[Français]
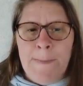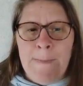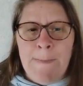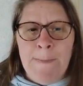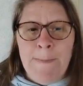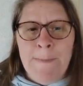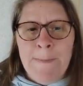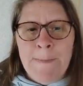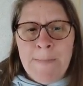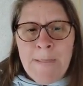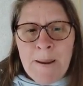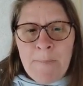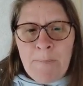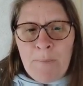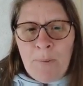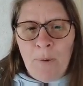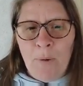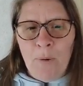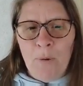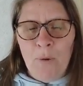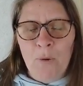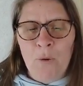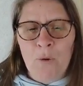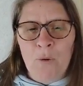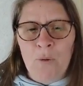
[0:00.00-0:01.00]
Mais
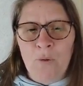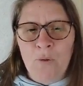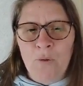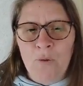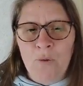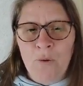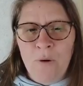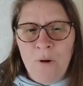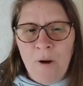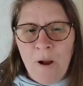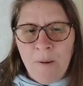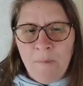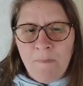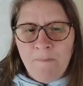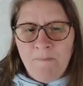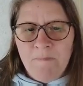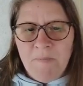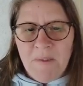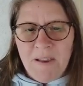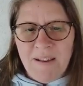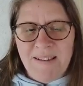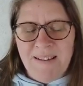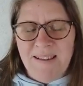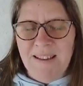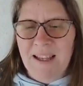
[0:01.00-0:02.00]
pour le coup,
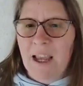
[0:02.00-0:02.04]
c'est